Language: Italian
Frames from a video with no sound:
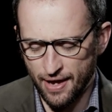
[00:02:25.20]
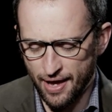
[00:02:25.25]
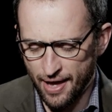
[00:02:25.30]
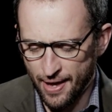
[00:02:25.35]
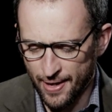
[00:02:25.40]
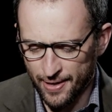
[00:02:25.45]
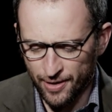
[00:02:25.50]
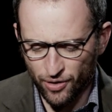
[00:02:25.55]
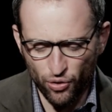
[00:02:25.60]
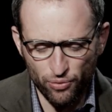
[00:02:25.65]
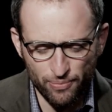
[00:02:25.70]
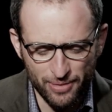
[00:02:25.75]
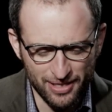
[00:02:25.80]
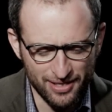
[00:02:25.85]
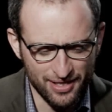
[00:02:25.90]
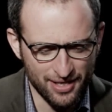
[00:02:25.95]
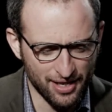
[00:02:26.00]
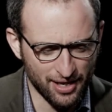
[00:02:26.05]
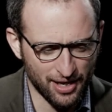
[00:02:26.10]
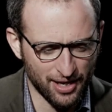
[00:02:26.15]
è come
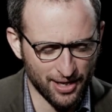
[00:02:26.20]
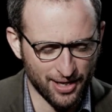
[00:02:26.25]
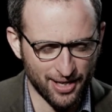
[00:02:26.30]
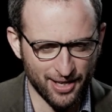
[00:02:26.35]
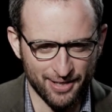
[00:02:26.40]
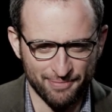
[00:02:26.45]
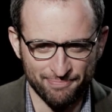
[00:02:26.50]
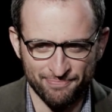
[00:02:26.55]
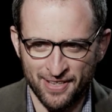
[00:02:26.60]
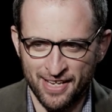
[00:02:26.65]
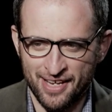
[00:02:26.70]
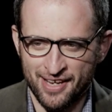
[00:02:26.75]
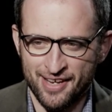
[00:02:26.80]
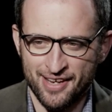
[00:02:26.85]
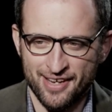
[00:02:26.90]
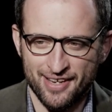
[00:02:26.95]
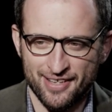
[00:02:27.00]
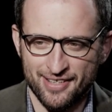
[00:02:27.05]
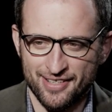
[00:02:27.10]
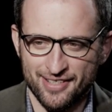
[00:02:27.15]
dire che
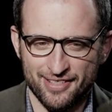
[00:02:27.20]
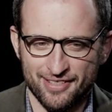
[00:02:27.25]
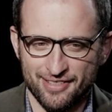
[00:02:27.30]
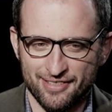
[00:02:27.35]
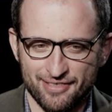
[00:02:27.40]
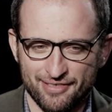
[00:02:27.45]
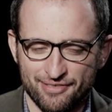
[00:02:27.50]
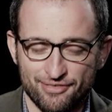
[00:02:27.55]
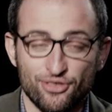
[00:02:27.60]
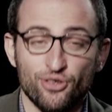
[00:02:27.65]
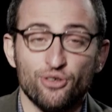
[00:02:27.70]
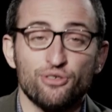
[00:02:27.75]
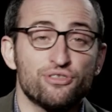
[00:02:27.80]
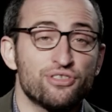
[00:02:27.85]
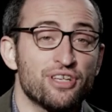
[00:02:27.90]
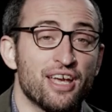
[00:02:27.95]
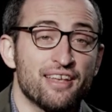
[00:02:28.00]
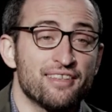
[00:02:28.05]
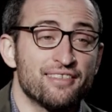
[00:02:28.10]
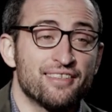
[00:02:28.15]
non
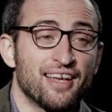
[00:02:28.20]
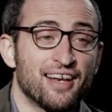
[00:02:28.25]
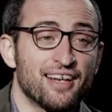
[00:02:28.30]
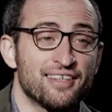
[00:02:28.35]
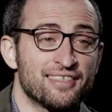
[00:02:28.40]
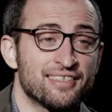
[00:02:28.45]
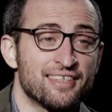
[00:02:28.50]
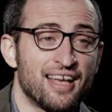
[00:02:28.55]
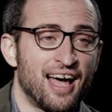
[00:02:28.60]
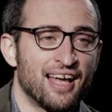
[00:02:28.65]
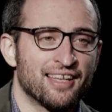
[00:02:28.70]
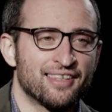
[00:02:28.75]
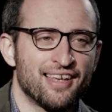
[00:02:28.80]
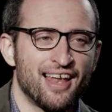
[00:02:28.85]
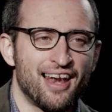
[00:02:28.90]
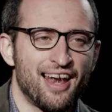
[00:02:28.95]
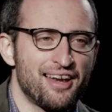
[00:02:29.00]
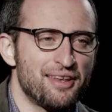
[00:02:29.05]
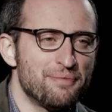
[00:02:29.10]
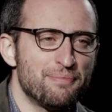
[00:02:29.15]
si è interessati
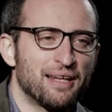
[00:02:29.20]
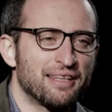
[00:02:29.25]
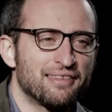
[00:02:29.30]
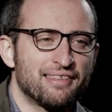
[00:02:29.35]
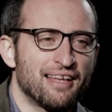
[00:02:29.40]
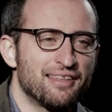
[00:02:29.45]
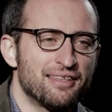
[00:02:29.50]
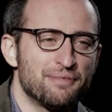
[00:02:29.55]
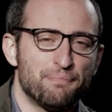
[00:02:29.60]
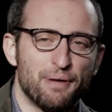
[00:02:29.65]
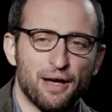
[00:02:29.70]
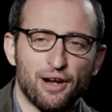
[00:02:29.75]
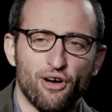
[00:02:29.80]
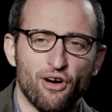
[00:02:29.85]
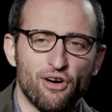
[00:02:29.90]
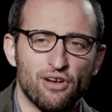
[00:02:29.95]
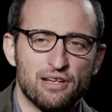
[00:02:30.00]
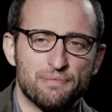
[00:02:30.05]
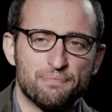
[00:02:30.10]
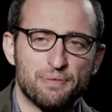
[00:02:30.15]
alla libertà di
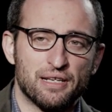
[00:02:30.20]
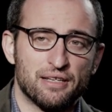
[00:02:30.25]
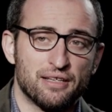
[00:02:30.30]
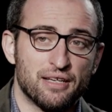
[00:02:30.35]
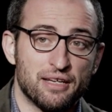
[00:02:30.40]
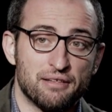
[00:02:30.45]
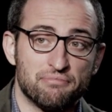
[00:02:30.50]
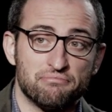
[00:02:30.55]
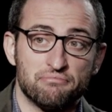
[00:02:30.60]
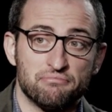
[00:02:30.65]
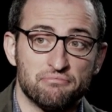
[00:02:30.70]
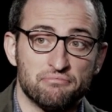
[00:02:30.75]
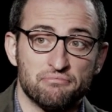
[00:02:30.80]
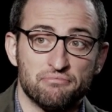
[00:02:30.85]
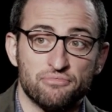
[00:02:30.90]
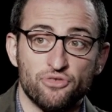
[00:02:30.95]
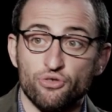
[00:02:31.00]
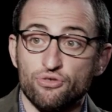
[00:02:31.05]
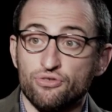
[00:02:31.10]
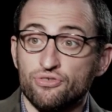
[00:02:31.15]
parola perché
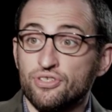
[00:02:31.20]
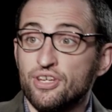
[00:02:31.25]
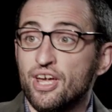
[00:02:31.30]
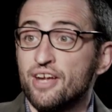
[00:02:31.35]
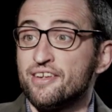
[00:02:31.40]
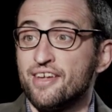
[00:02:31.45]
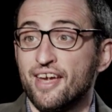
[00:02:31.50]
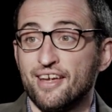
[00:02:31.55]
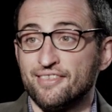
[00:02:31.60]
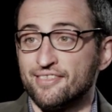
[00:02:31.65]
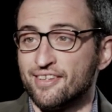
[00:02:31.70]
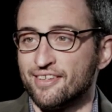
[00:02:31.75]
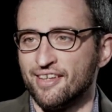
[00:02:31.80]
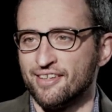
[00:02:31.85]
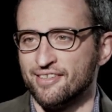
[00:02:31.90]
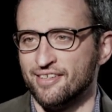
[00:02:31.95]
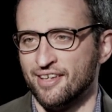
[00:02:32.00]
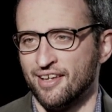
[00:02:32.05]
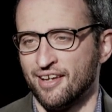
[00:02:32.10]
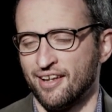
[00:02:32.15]
non si ha niente
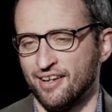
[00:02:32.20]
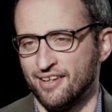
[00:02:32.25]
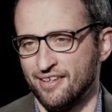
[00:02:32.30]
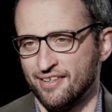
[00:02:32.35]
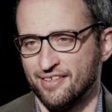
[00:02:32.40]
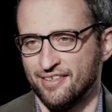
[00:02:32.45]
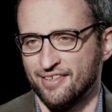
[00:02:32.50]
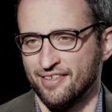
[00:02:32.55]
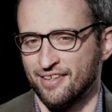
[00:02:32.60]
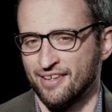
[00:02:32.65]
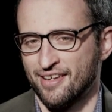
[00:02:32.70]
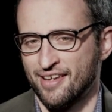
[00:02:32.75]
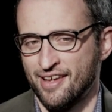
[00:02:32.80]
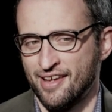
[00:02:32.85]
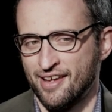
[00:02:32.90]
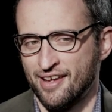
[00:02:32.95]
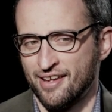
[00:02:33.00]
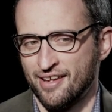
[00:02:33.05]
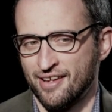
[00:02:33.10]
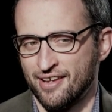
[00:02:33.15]
da dire.
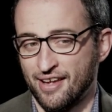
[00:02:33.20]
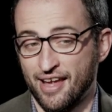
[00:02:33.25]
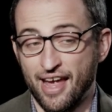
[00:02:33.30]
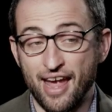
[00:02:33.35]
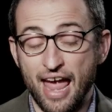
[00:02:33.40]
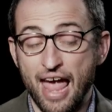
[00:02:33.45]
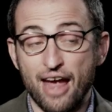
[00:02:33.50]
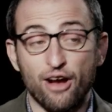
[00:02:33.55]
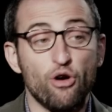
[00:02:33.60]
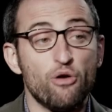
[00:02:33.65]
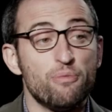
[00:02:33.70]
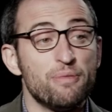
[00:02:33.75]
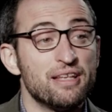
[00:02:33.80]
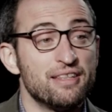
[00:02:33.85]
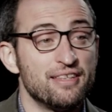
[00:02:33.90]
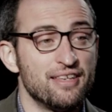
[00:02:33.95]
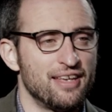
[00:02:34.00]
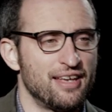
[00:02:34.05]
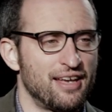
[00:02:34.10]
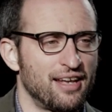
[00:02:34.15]
È, è come
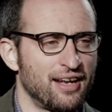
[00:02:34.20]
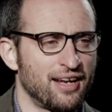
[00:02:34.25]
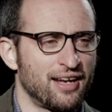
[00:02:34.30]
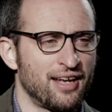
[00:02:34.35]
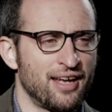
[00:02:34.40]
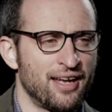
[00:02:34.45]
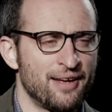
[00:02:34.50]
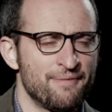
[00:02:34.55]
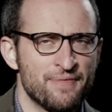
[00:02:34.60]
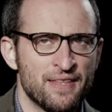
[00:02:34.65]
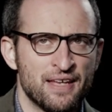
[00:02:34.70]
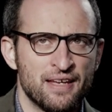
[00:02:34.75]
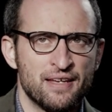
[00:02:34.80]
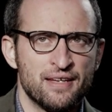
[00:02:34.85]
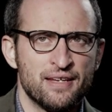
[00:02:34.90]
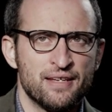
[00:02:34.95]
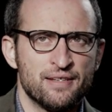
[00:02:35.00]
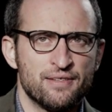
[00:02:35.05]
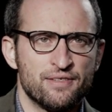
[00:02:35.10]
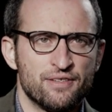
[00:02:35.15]
dire che
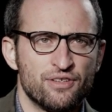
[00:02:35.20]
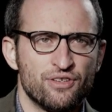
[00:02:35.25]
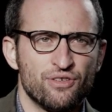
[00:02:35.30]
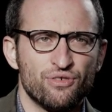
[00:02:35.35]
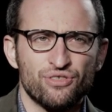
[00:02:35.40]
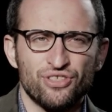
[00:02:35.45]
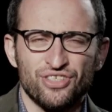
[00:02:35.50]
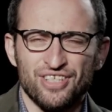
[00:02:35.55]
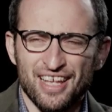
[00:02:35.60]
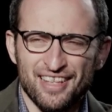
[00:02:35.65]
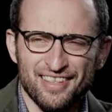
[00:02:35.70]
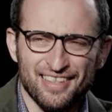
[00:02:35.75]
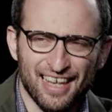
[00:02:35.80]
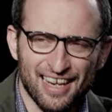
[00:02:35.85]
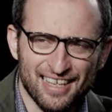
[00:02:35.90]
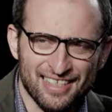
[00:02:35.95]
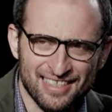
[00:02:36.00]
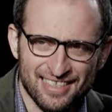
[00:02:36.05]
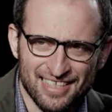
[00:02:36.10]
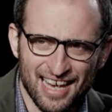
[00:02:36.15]
non si è
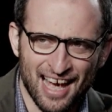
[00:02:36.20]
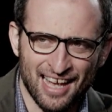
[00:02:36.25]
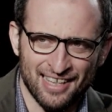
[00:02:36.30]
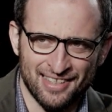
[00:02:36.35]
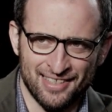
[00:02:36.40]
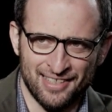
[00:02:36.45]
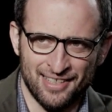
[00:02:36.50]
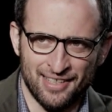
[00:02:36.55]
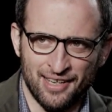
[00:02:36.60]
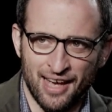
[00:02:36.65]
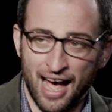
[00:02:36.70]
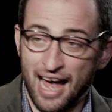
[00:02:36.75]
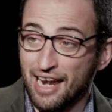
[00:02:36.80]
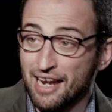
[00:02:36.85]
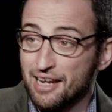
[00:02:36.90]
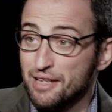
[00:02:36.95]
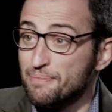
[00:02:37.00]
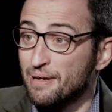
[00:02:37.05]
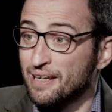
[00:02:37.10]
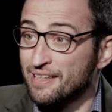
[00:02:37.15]
interessati
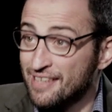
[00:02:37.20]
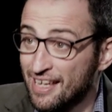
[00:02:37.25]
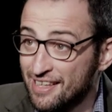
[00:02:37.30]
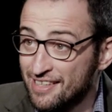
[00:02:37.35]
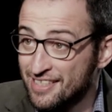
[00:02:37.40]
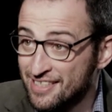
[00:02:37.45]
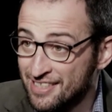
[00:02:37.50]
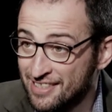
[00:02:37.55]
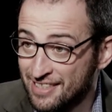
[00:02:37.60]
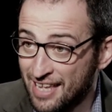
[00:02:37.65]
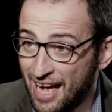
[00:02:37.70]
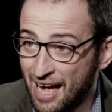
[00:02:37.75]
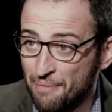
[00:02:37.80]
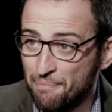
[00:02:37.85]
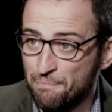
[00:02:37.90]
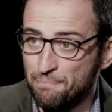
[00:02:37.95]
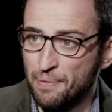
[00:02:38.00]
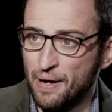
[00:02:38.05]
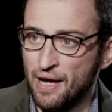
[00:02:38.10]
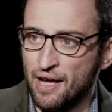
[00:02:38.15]
alla libertà di
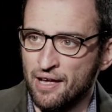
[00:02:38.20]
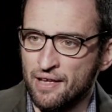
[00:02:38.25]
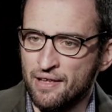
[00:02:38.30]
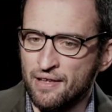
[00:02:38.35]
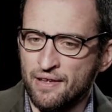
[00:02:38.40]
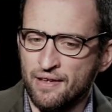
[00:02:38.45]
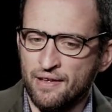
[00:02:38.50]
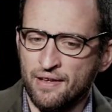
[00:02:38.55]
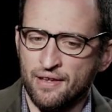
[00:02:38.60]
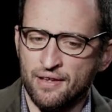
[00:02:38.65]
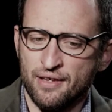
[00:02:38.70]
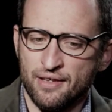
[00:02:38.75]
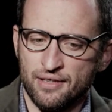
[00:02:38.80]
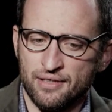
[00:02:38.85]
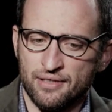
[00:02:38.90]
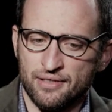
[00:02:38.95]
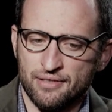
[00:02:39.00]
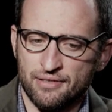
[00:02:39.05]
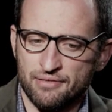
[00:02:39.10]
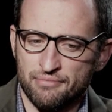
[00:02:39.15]
stampa
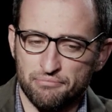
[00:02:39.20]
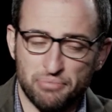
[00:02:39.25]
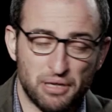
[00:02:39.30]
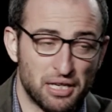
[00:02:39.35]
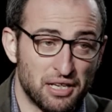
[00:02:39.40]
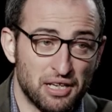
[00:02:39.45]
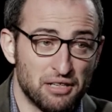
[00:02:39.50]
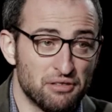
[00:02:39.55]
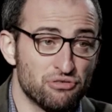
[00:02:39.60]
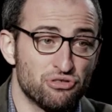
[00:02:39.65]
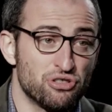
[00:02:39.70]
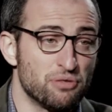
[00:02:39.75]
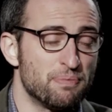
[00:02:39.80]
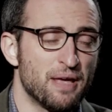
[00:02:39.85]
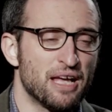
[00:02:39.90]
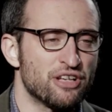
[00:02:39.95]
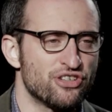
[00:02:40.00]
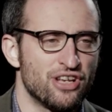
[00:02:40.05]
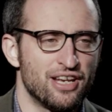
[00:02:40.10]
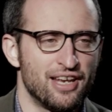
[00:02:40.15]
perché non ci
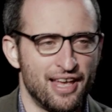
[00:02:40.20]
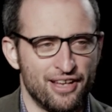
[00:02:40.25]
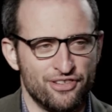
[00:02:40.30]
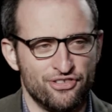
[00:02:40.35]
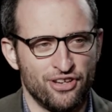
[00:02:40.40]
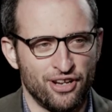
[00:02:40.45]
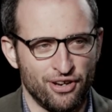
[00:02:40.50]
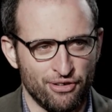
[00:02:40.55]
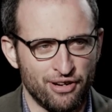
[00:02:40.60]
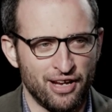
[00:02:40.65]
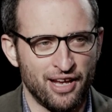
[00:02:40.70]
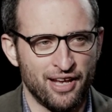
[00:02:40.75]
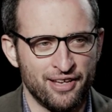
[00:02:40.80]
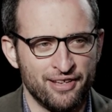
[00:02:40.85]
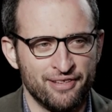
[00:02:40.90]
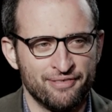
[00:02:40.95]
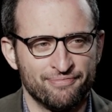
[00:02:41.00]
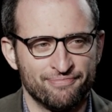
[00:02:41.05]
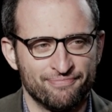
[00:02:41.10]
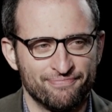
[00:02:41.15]
piace leggere, ok?